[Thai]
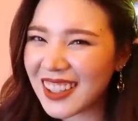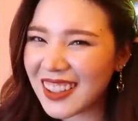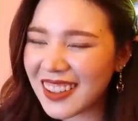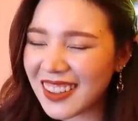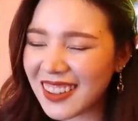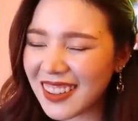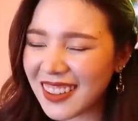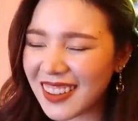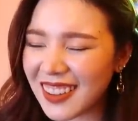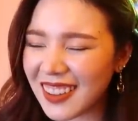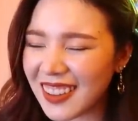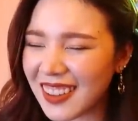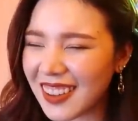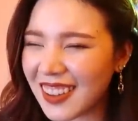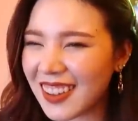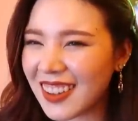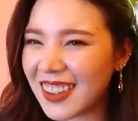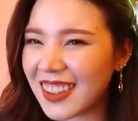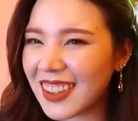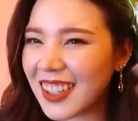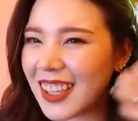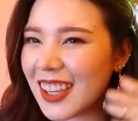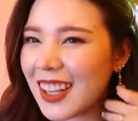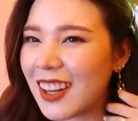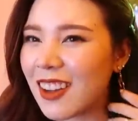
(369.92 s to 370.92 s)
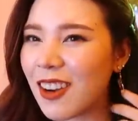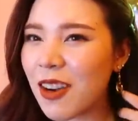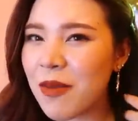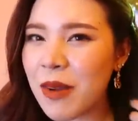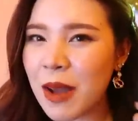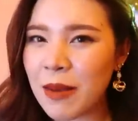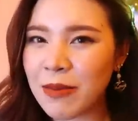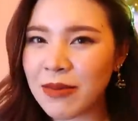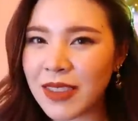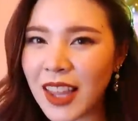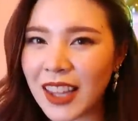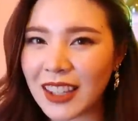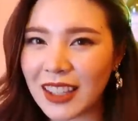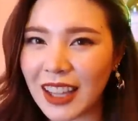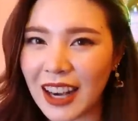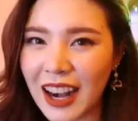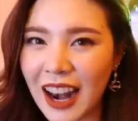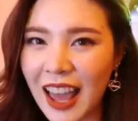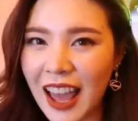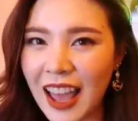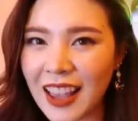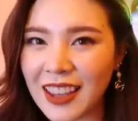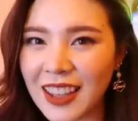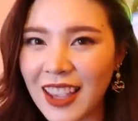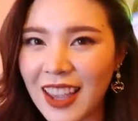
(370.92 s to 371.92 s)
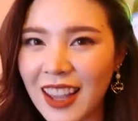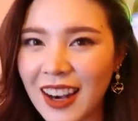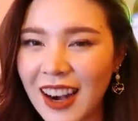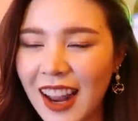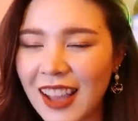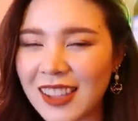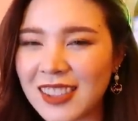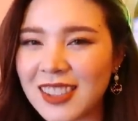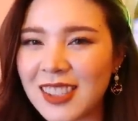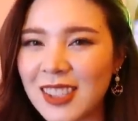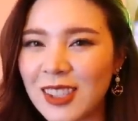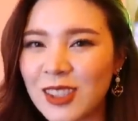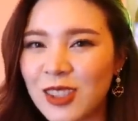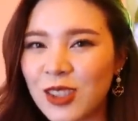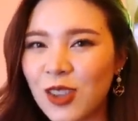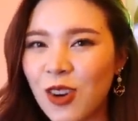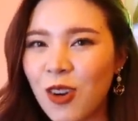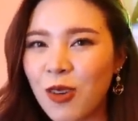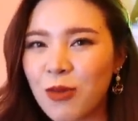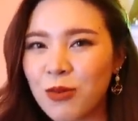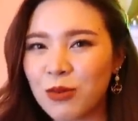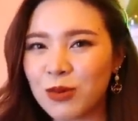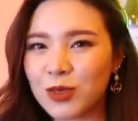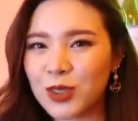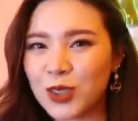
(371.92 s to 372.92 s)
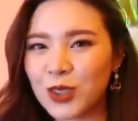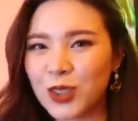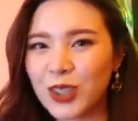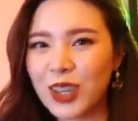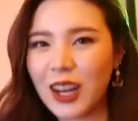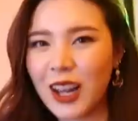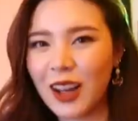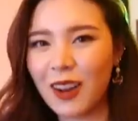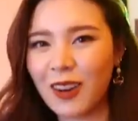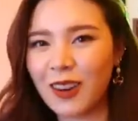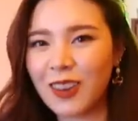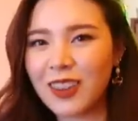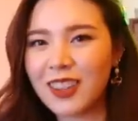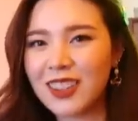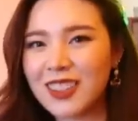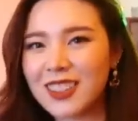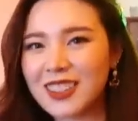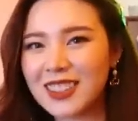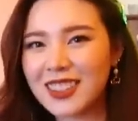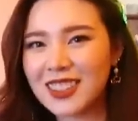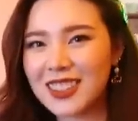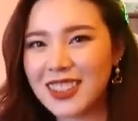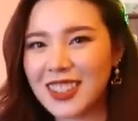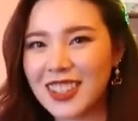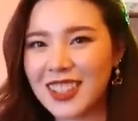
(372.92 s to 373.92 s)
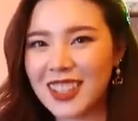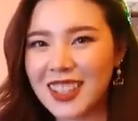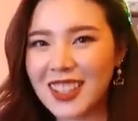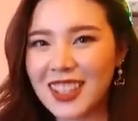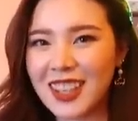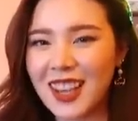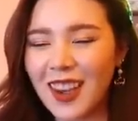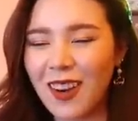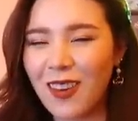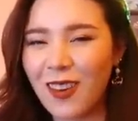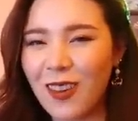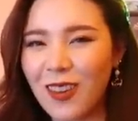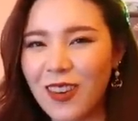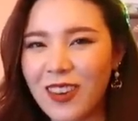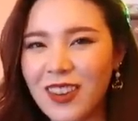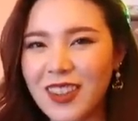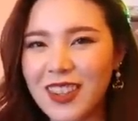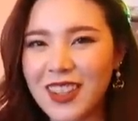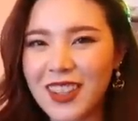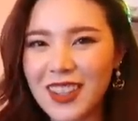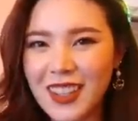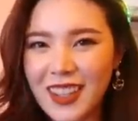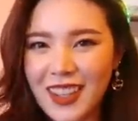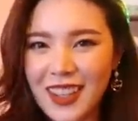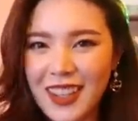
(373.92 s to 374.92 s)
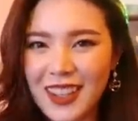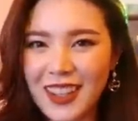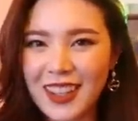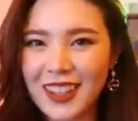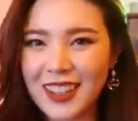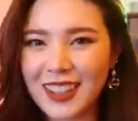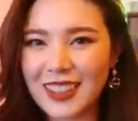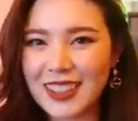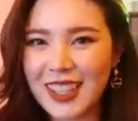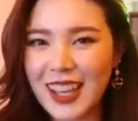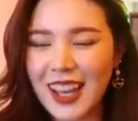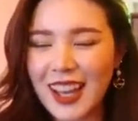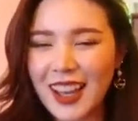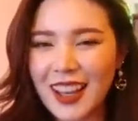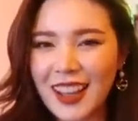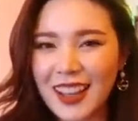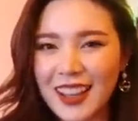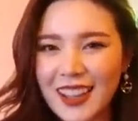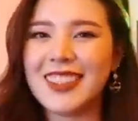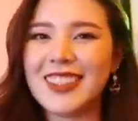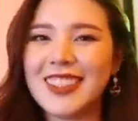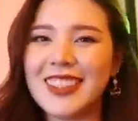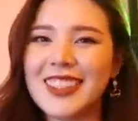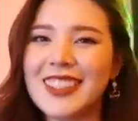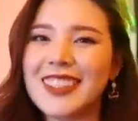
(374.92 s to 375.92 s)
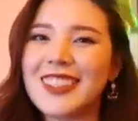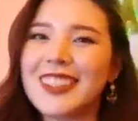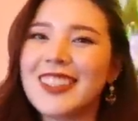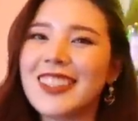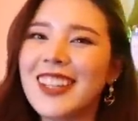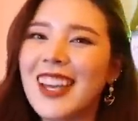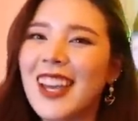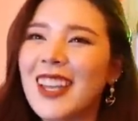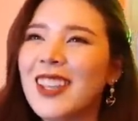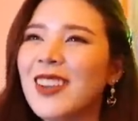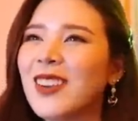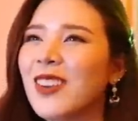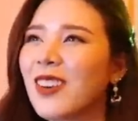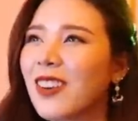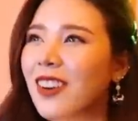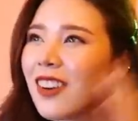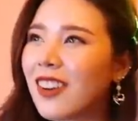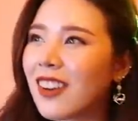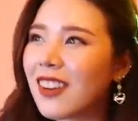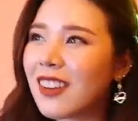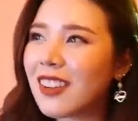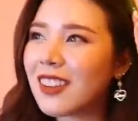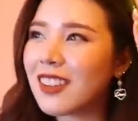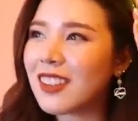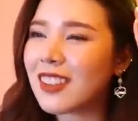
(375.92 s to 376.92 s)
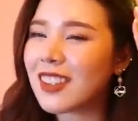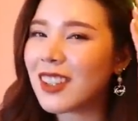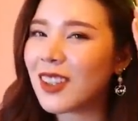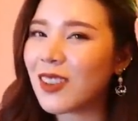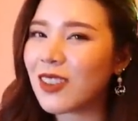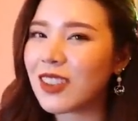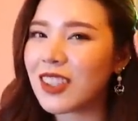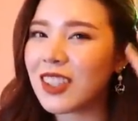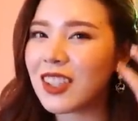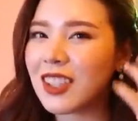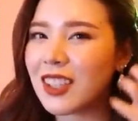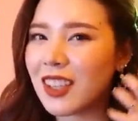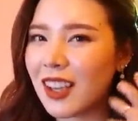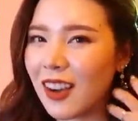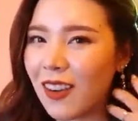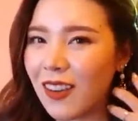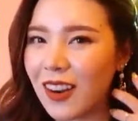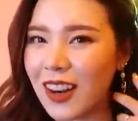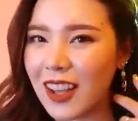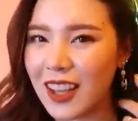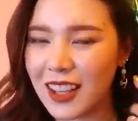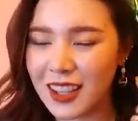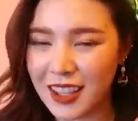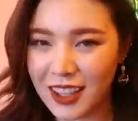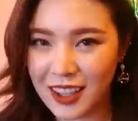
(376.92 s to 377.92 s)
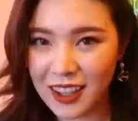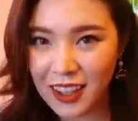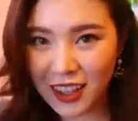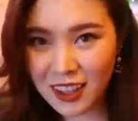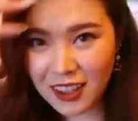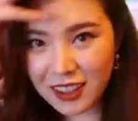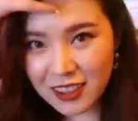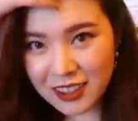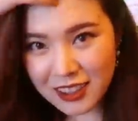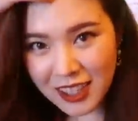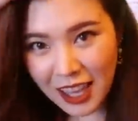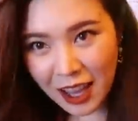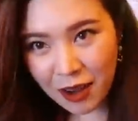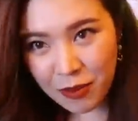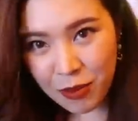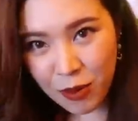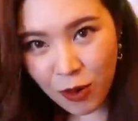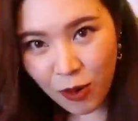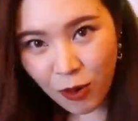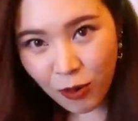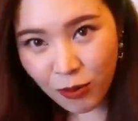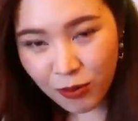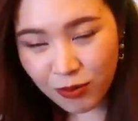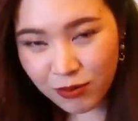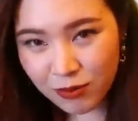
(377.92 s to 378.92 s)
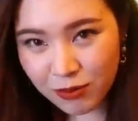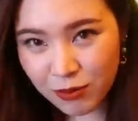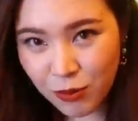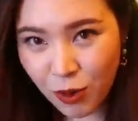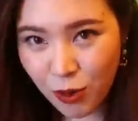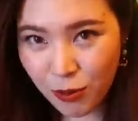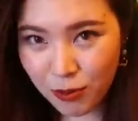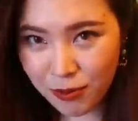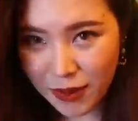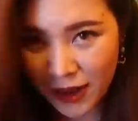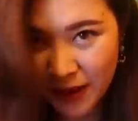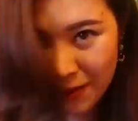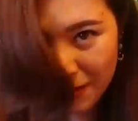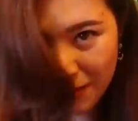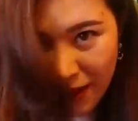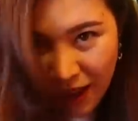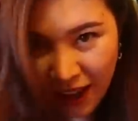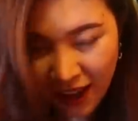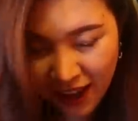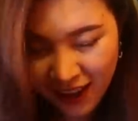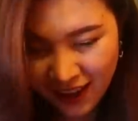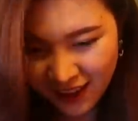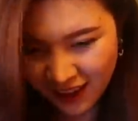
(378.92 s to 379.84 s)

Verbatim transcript: เออนี่แล้วก็แบบตัดกับร้านเนี่ยร้านสีส้มชุดเราสีเขียวอย่างนี้นะจ๊ะมีได้อยู่ก็เขียวๆอะไรอย่างนี้แสบผมผมมันปะ